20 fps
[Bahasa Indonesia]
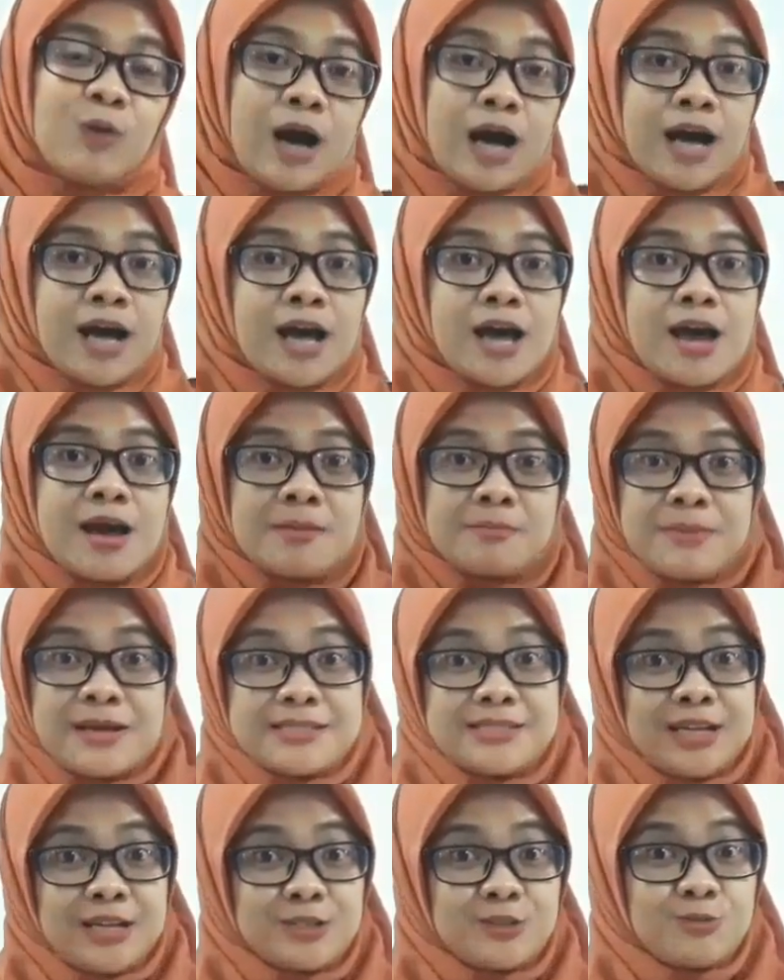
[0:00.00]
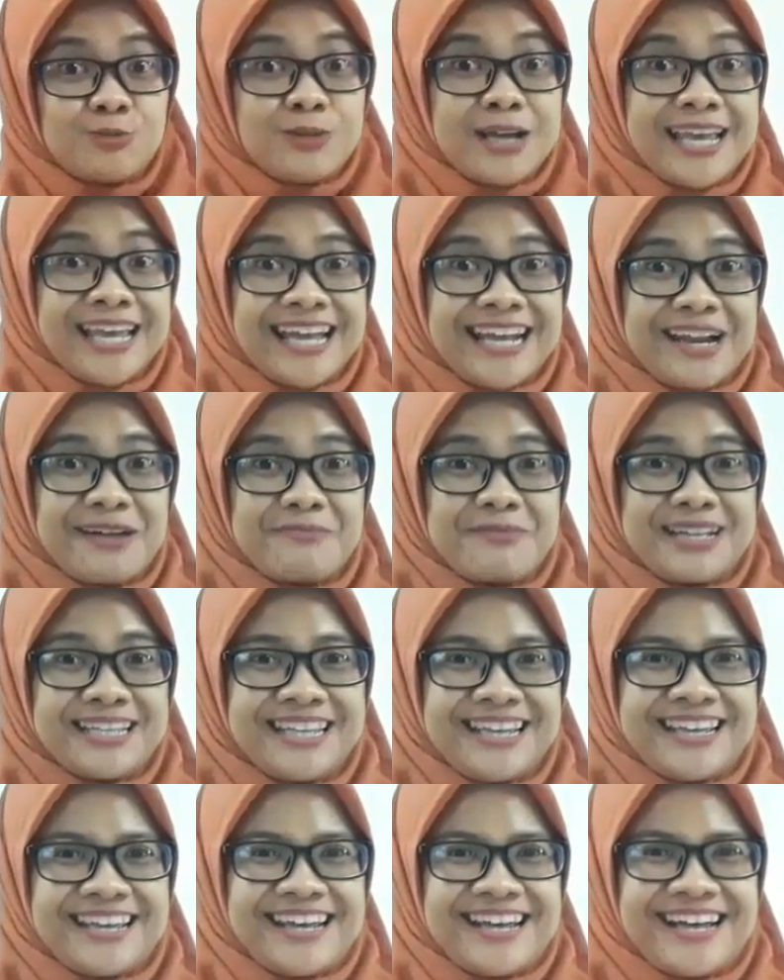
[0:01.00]
Wah, panjang juga ya
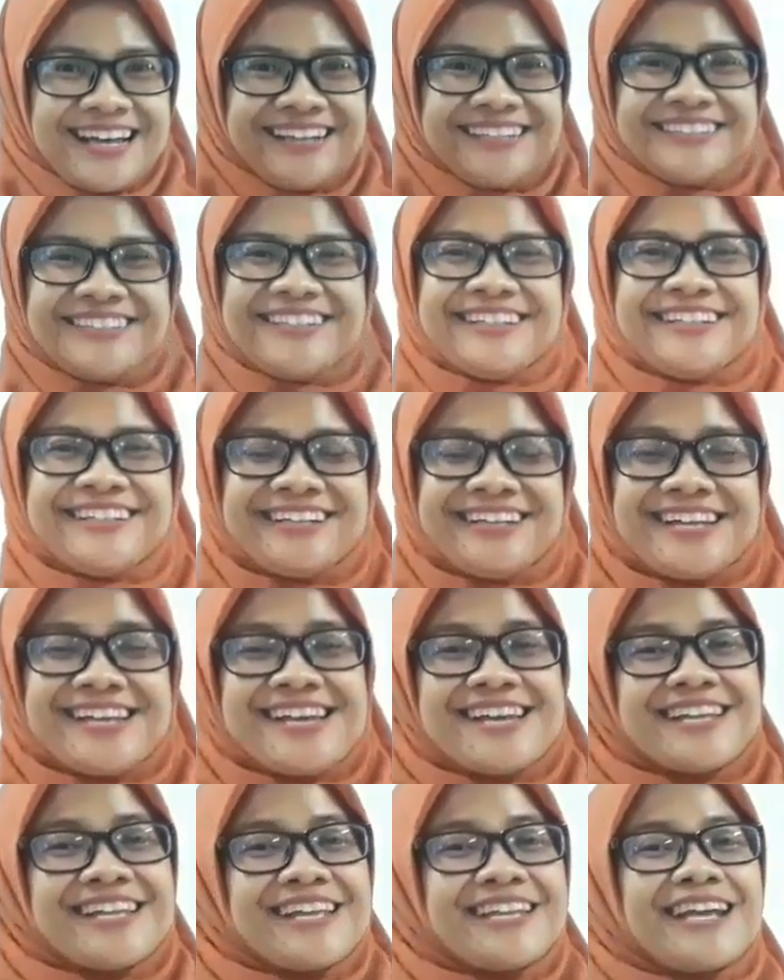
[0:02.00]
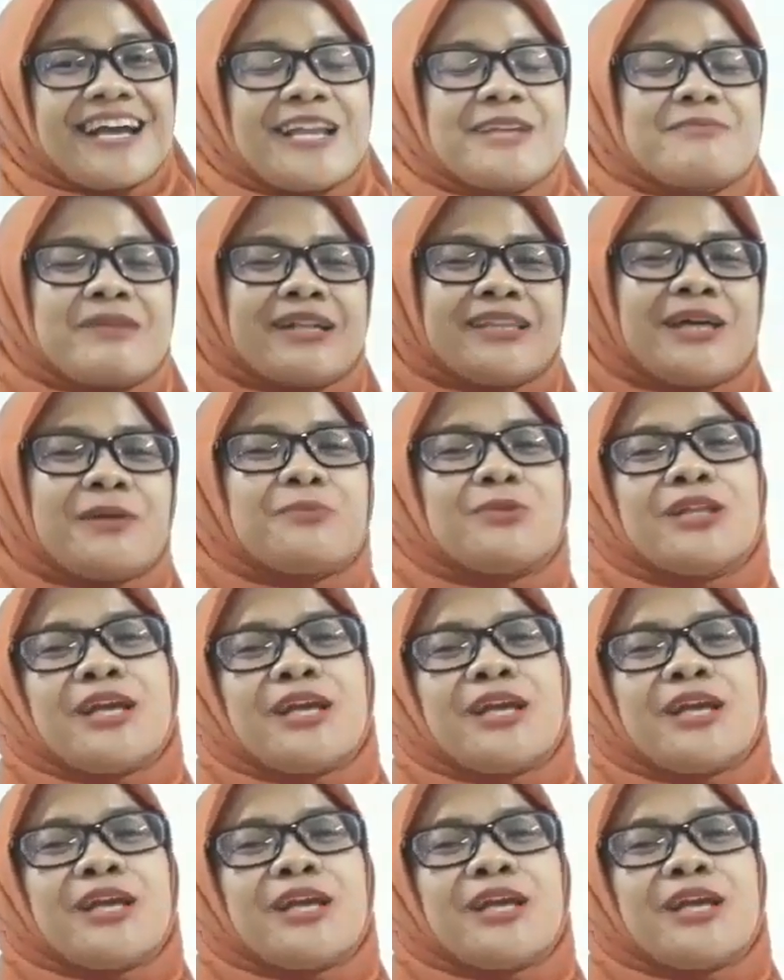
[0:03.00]
namanya ya. Dari Kalimantan